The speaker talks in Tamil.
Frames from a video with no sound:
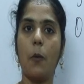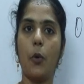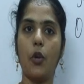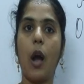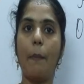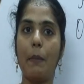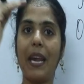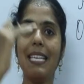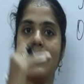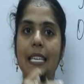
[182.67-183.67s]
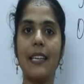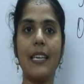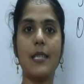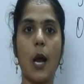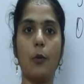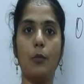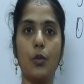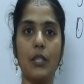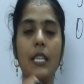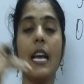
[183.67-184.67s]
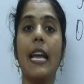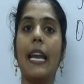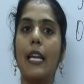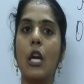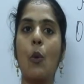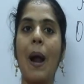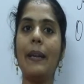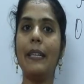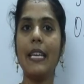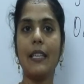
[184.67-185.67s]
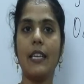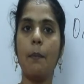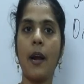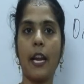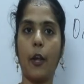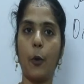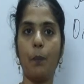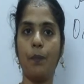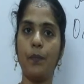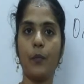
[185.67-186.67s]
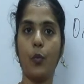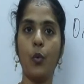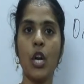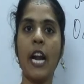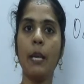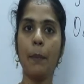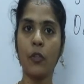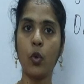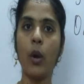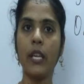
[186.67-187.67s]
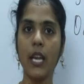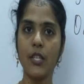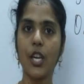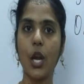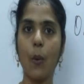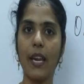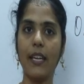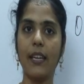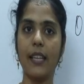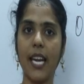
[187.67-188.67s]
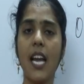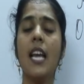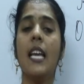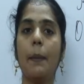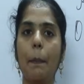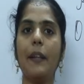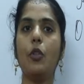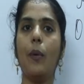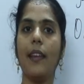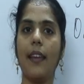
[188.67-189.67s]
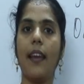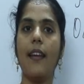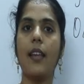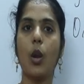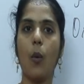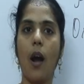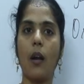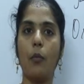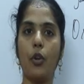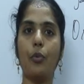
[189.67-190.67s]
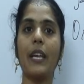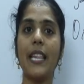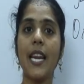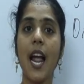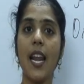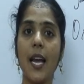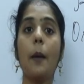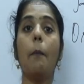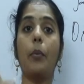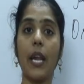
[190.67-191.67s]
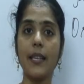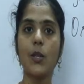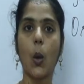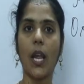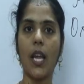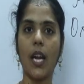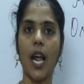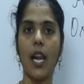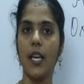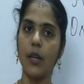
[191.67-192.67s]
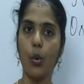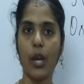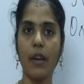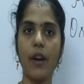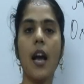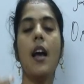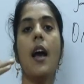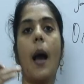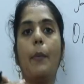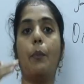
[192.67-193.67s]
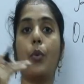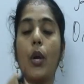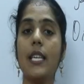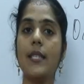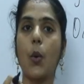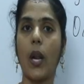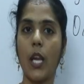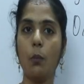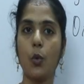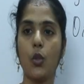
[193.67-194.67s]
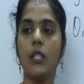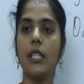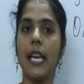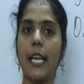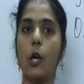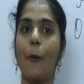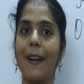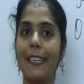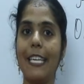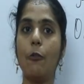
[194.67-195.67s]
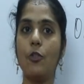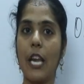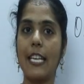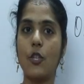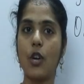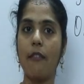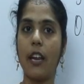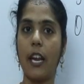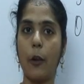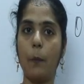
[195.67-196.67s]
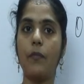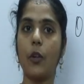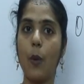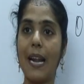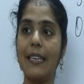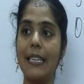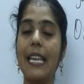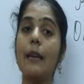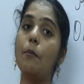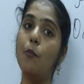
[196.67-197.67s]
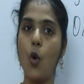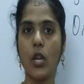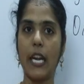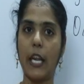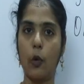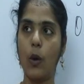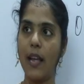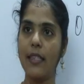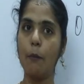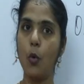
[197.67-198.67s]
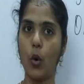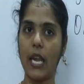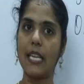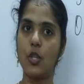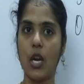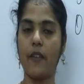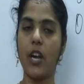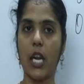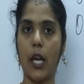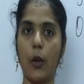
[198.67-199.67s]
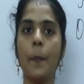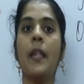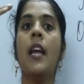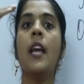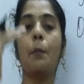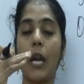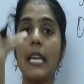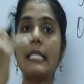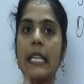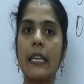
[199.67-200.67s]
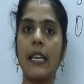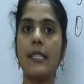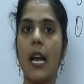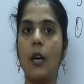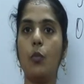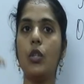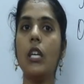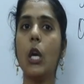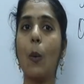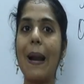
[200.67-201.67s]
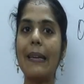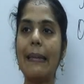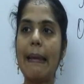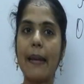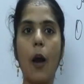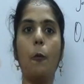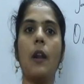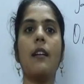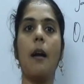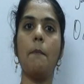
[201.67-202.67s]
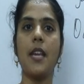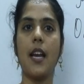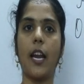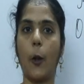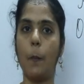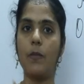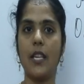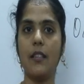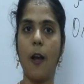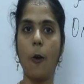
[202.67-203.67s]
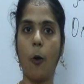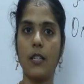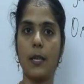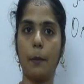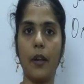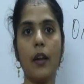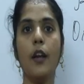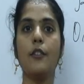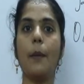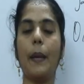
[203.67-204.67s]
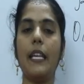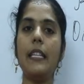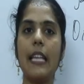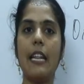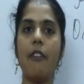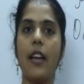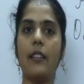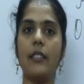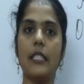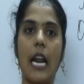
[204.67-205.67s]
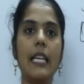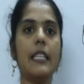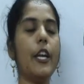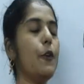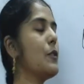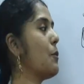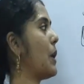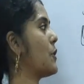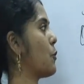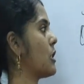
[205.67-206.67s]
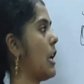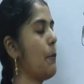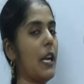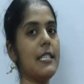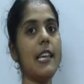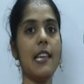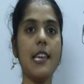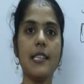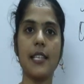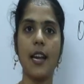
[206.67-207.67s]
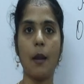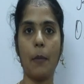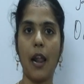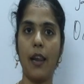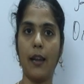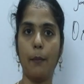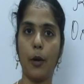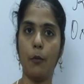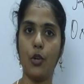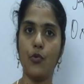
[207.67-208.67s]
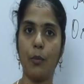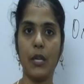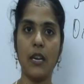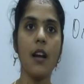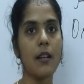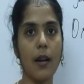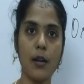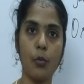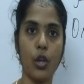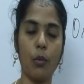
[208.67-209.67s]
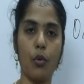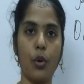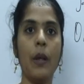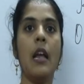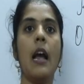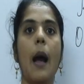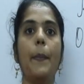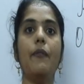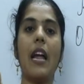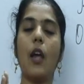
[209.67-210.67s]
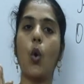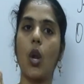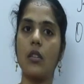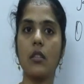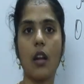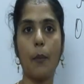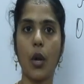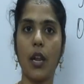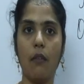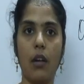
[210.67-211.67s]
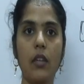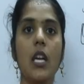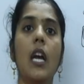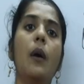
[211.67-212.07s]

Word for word: வாங்க முடியும் அப்போ ப்ரைஸ் டிக்ரீஸ் ஆகும்போது எனக்கு குவான்டிட்டி அதிகமாக கிடைக்கும் முன்னாடி பத்து ரூபாய்க்கு அஞ்சு கிலோ வாங்கிட்டு இருந்தேன்னா இப்போ பத்து ரூபாய்க்கு ஏழு கிலோ வாங்க முடியும் எதனால ப்ரைஸ் குறையிறனால ஓகேவா அப்போ ப்ரைஸ் குறையும் போது எனக்கு குவான்டிட்டி கொஞ்சம் எக்ஸ்ட்ராவாக கிடைக்கும் குவான்டிட்டி மோர் கிடைக்கும் அந்த மோர் எக்ஸ்ட்ராவாக கிடைக்கும் ப்ரைஸ் டிக்ரீஸ் ஆகும்போது குவான்டிட்டி என்ன ஆகும்னா கம்மியாக கிடைக்கும் இதுதான் கான்செப்ட் ஸோ அப்போ இது தெளிவாக இருந்ததுனால இந்த ரெடியூஸ்டு ப்ரைஸ் ஒரிஜினல் ப்ரைஸை ஈஸியாக நம்மளால் என்ன பண்ண முடியும் அப்படின்னா கண்டுபிடிக்க முடியும் அப்போ விலை குறைஞ்சதுக்கப்புறம் எவ்வளவு